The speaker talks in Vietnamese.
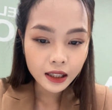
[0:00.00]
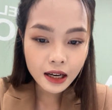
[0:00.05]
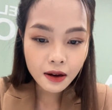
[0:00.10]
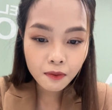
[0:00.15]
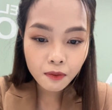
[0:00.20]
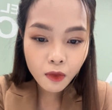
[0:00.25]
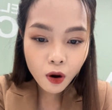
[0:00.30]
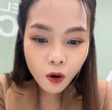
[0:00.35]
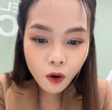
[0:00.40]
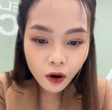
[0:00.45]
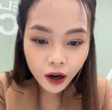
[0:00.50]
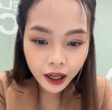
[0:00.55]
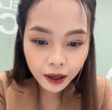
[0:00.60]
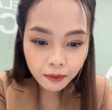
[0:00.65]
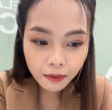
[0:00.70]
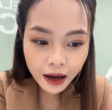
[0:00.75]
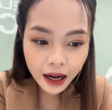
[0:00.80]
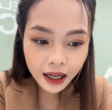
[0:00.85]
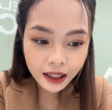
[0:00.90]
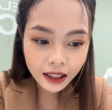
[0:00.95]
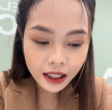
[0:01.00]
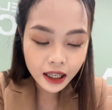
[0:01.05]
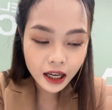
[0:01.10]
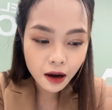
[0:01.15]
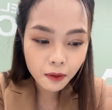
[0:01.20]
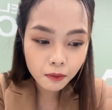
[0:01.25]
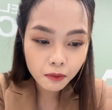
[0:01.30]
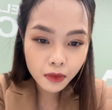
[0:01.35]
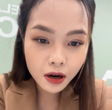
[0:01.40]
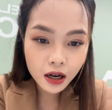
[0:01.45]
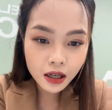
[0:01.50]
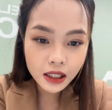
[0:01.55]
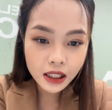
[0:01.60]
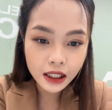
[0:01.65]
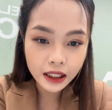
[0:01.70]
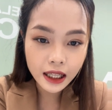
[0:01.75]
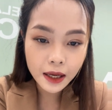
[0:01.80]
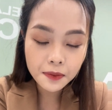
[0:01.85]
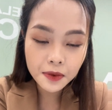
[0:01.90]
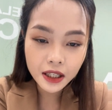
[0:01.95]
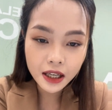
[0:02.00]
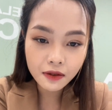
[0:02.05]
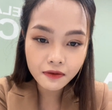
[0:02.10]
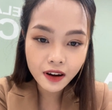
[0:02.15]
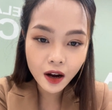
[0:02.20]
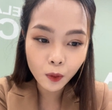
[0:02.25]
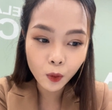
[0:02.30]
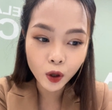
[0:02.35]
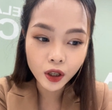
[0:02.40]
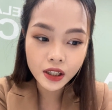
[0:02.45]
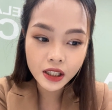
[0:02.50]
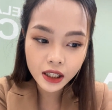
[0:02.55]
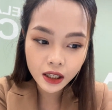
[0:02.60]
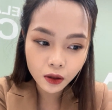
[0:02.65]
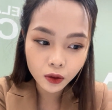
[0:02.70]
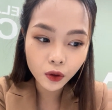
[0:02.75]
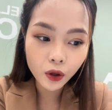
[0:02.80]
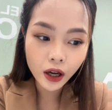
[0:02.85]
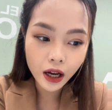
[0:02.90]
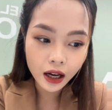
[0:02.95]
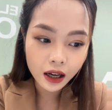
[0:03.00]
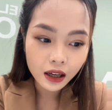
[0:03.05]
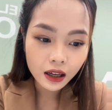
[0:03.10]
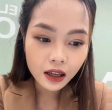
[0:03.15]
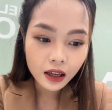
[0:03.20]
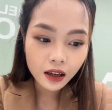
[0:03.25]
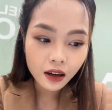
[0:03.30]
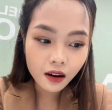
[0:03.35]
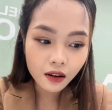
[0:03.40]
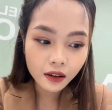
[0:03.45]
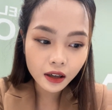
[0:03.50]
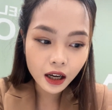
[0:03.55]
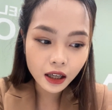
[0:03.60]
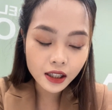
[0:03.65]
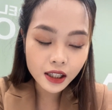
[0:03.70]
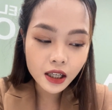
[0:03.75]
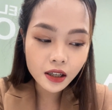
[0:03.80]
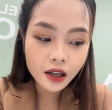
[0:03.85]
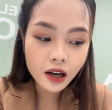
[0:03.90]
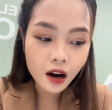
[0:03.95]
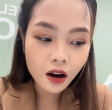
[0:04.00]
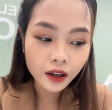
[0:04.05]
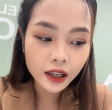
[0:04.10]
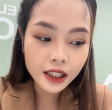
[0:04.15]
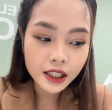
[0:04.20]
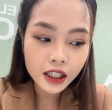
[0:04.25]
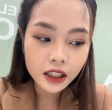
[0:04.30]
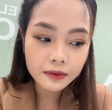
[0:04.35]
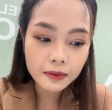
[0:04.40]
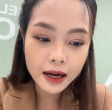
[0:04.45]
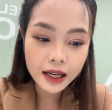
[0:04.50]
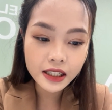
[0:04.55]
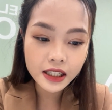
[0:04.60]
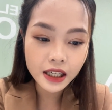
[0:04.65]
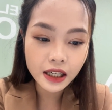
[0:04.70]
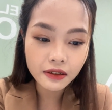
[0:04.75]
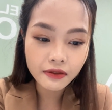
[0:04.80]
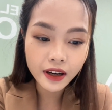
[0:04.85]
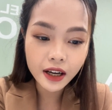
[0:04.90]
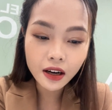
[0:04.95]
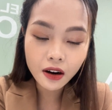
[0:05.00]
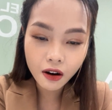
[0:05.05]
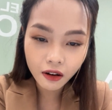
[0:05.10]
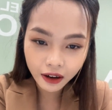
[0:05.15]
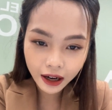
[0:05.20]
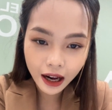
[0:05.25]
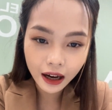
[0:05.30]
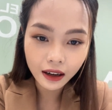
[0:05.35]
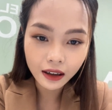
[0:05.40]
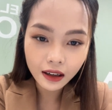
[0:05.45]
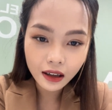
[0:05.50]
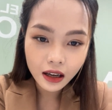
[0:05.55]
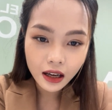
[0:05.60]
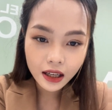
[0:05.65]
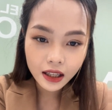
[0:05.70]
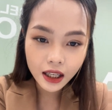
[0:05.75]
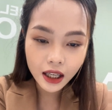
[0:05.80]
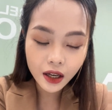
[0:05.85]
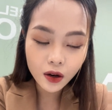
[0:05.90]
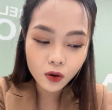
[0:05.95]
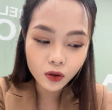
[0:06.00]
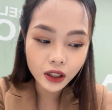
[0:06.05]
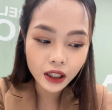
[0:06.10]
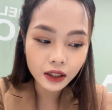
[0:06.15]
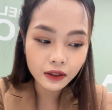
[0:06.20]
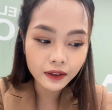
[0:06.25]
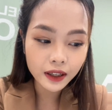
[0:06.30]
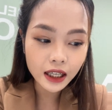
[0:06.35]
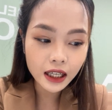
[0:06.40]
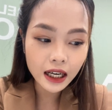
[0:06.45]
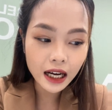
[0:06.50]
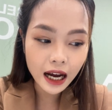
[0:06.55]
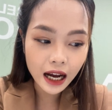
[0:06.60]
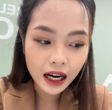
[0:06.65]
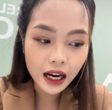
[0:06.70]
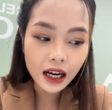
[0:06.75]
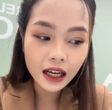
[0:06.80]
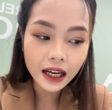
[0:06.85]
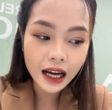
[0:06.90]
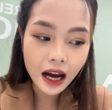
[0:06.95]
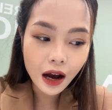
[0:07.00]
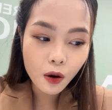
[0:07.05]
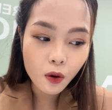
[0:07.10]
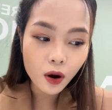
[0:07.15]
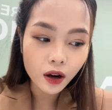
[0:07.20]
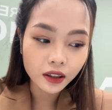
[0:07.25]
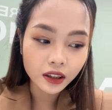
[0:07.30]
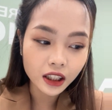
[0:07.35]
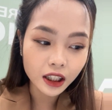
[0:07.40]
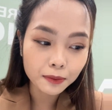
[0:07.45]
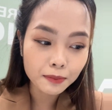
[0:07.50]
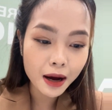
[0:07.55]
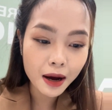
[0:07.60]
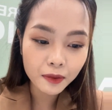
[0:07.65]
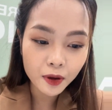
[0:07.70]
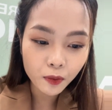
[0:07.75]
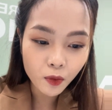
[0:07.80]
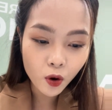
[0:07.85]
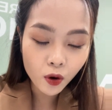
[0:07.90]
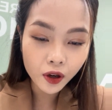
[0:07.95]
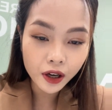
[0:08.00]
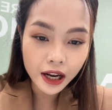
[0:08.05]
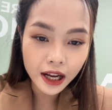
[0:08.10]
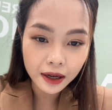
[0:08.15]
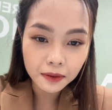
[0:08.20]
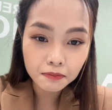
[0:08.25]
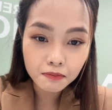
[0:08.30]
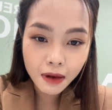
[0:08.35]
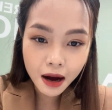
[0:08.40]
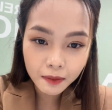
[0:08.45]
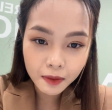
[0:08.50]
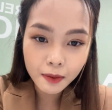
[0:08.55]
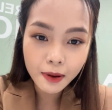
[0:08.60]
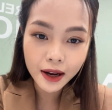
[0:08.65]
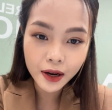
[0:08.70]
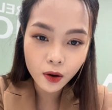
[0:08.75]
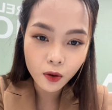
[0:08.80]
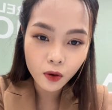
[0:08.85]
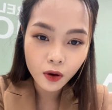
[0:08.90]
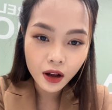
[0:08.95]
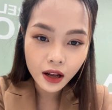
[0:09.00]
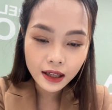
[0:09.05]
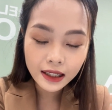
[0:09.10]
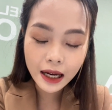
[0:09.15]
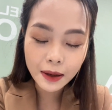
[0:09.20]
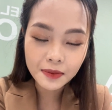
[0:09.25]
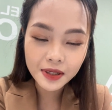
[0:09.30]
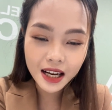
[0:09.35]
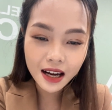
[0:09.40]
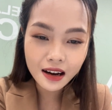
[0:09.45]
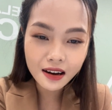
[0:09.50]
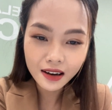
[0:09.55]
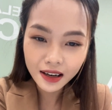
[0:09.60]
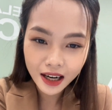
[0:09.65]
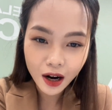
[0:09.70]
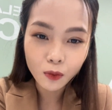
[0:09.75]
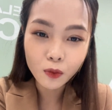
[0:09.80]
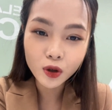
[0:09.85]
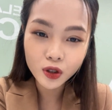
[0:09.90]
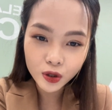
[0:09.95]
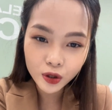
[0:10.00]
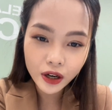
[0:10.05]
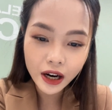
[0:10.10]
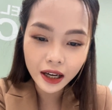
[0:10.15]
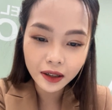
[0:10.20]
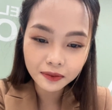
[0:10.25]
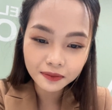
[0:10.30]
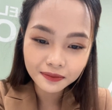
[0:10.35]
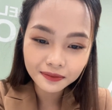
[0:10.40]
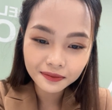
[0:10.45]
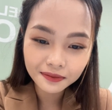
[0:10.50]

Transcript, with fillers: Nam Bộ ngày mai thì à, mưa chỉ tiếp diễn vào buổi chiều thôi ạ. Còn à, trước đó thì trưa mai trời vẫn có nắng, nhiệt độ thì vẫn khá là cao khoảng từ 31 đến 33 độ, cảm giác hơi nóng một chút ạ.